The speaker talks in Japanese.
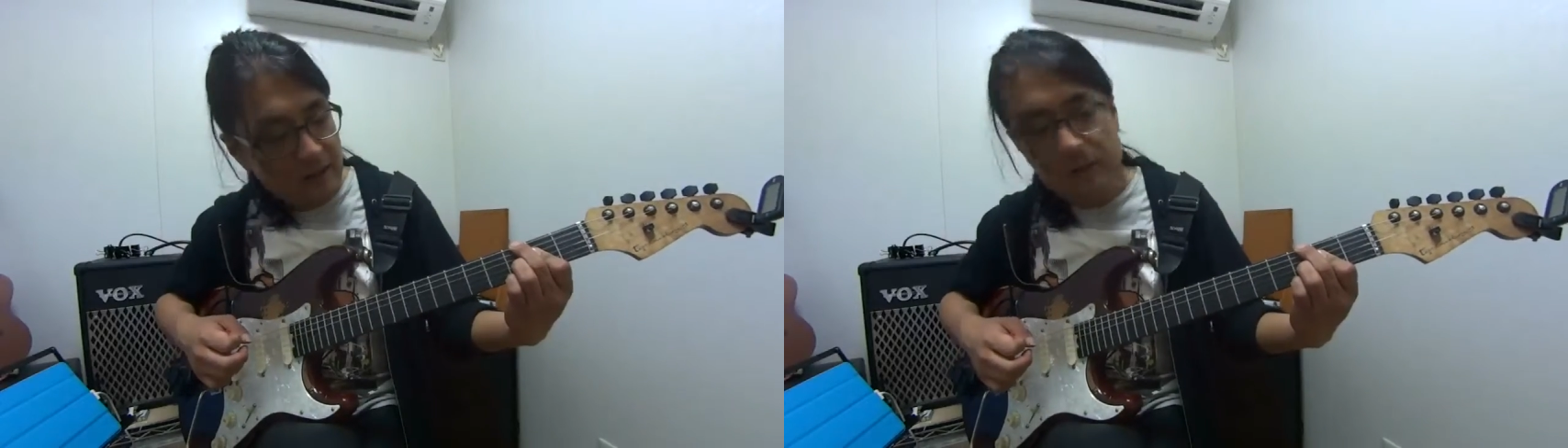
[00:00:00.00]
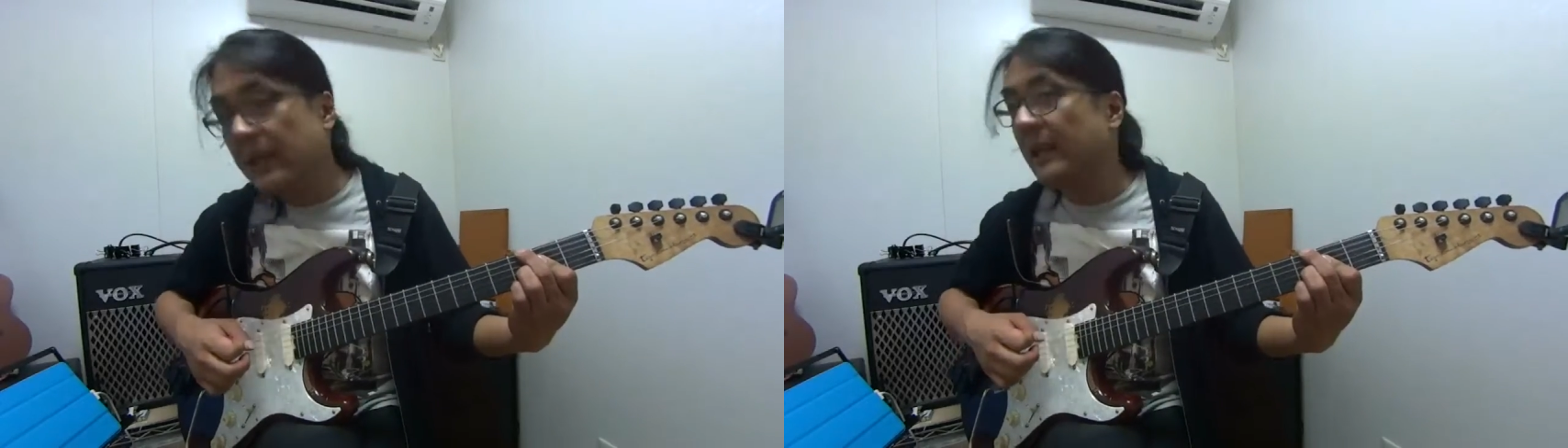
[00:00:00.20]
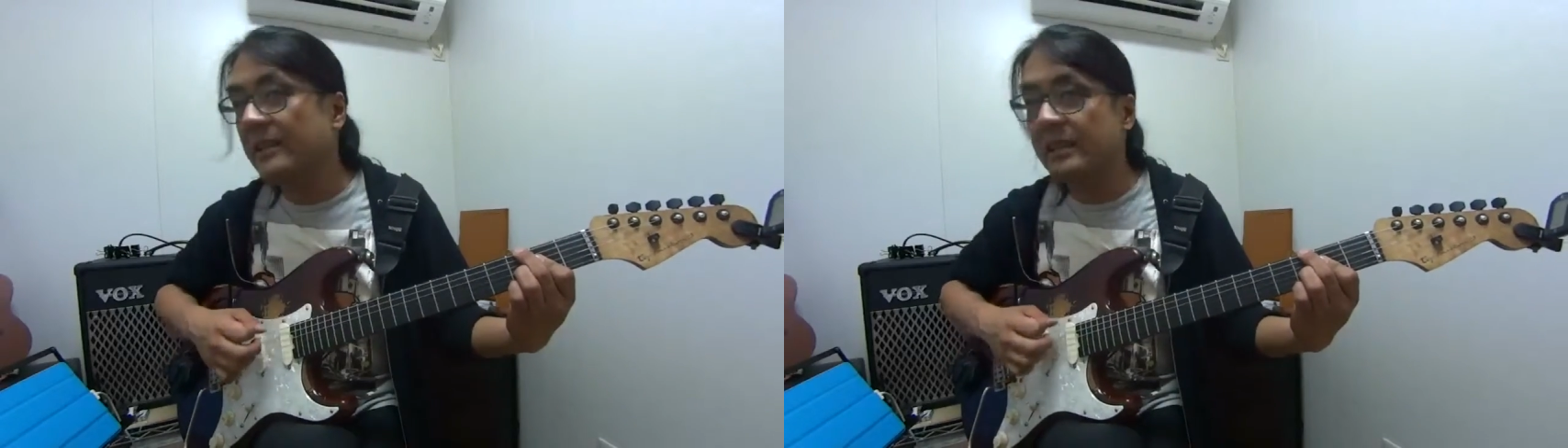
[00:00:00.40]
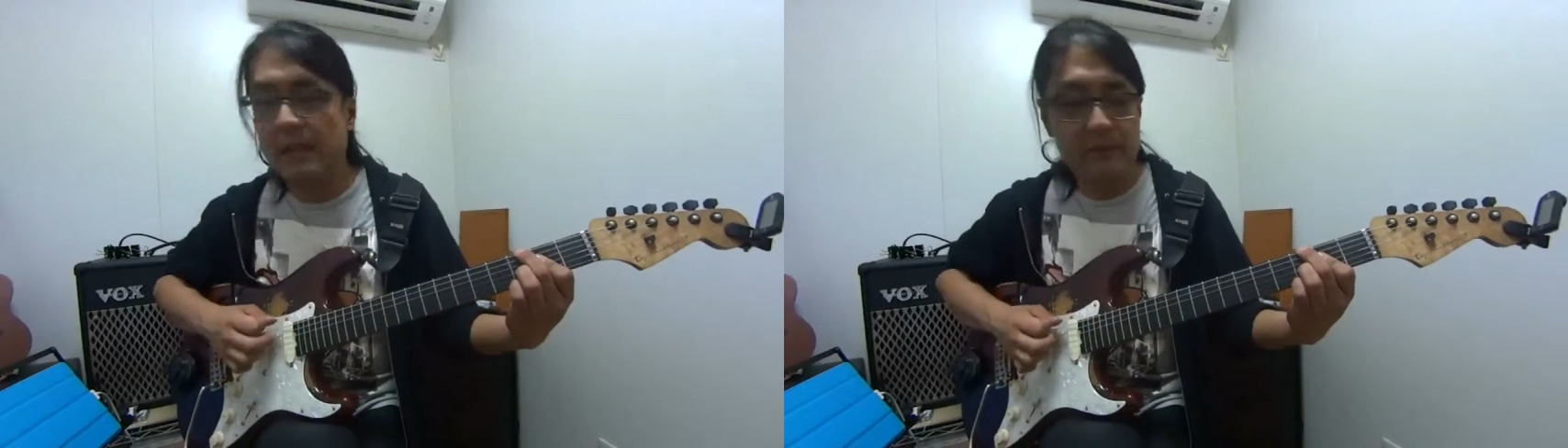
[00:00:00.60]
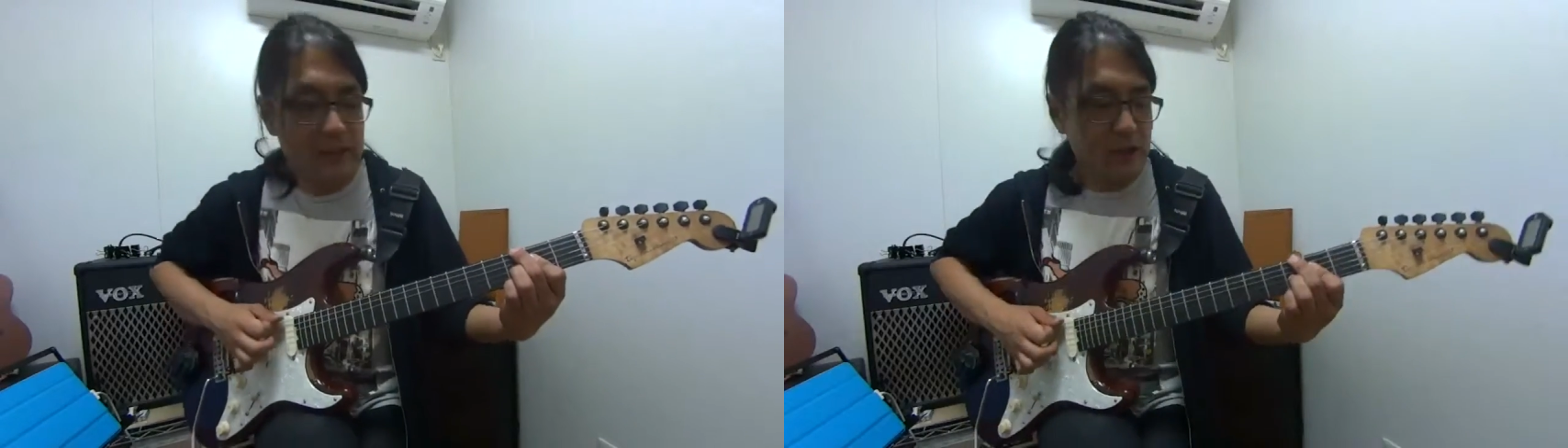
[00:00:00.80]
こんな感じに
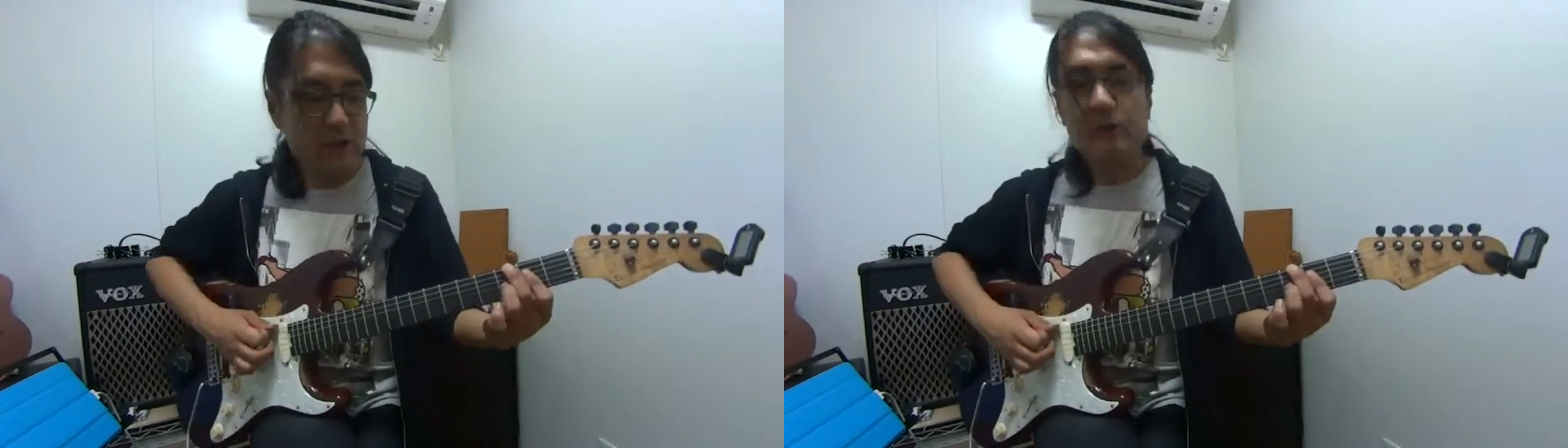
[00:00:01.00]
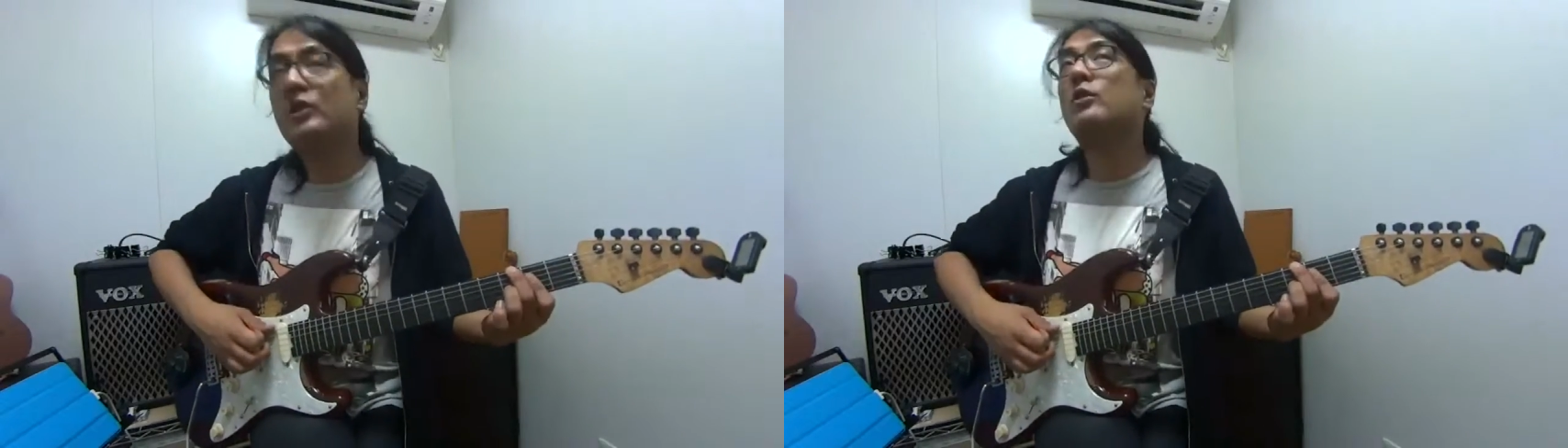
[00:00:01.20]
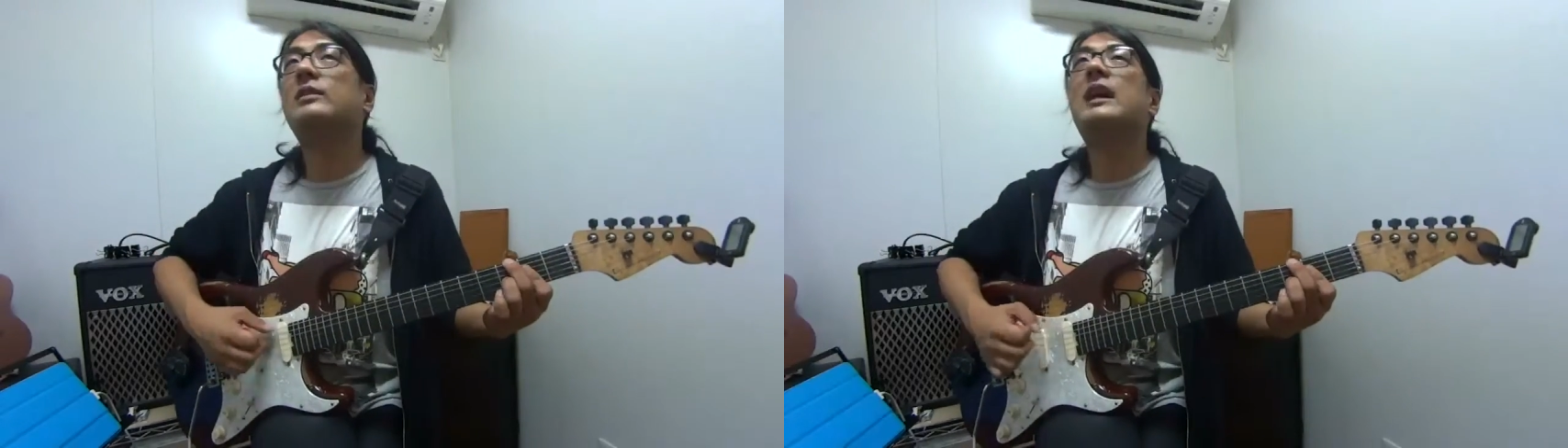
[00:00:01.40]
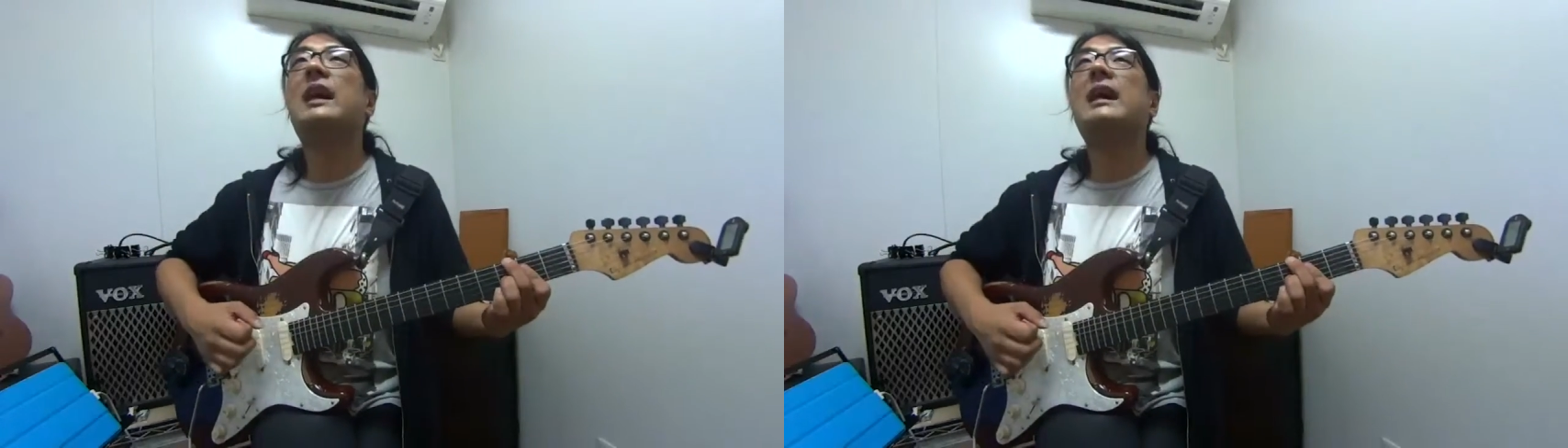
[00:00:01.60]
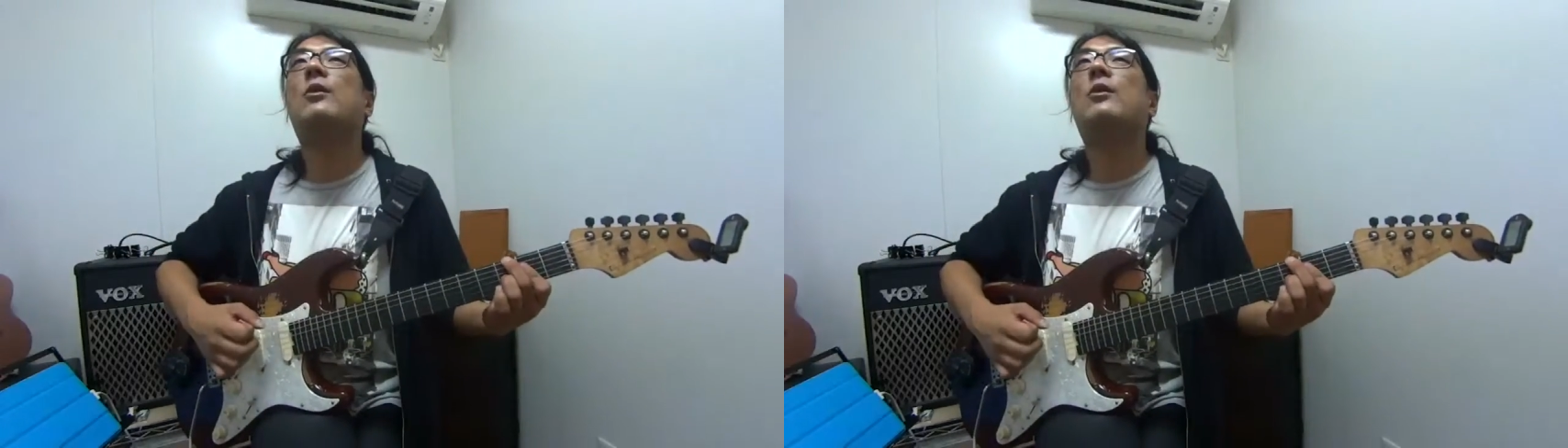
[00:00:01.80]
なる。でちょっと、ちょっと高